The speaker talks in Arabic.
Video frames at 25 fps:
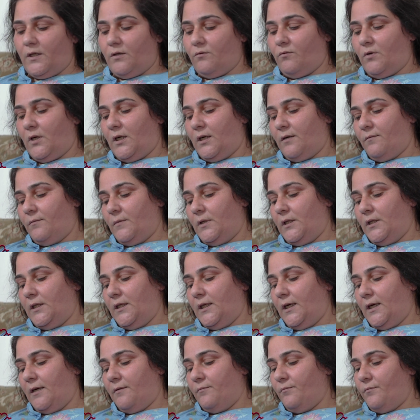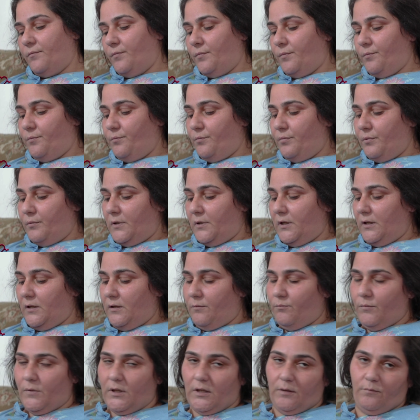هالورم اللي عم
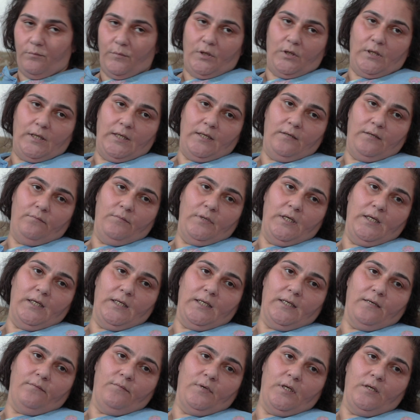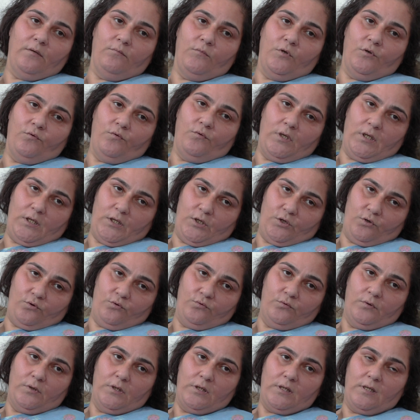يمد من هالميل كمان من ورا
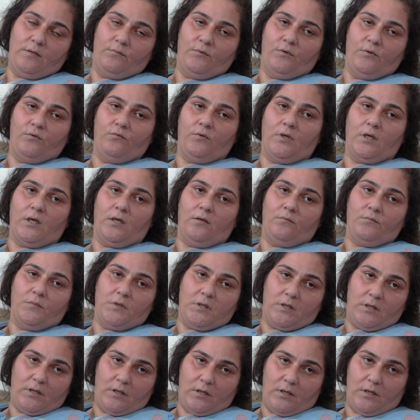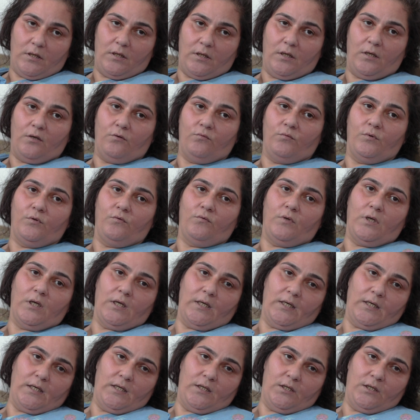شو إذا من ورا المصران أو من ورا
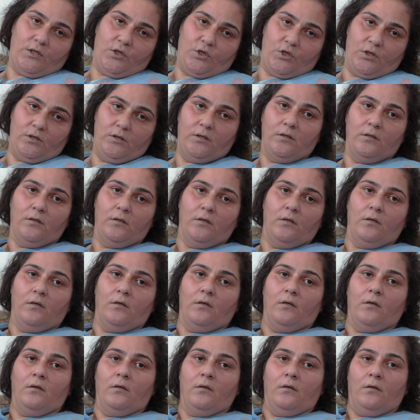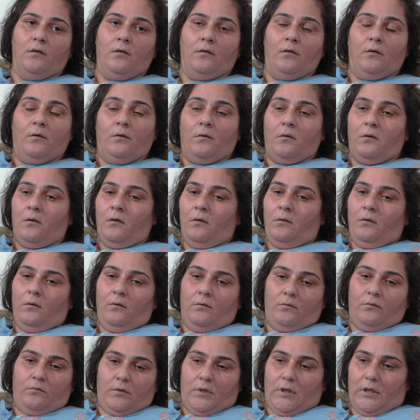غير شي
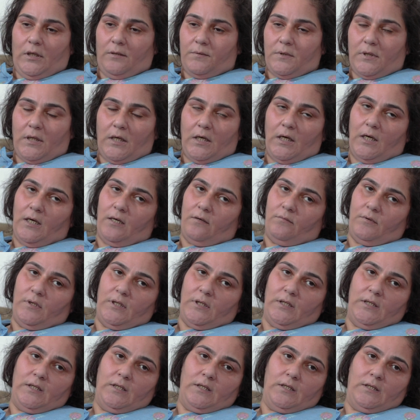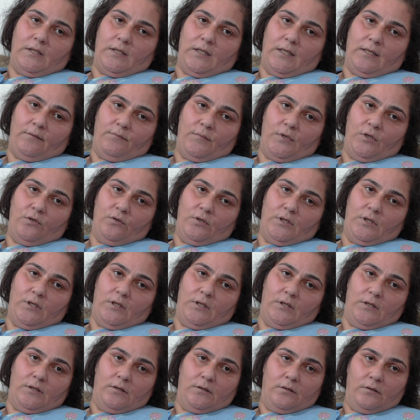وأنا بصراحة ما قدرت أعملهم
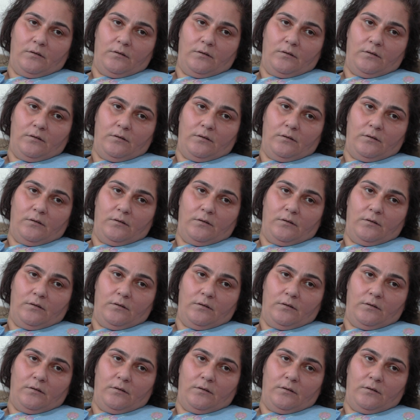يعني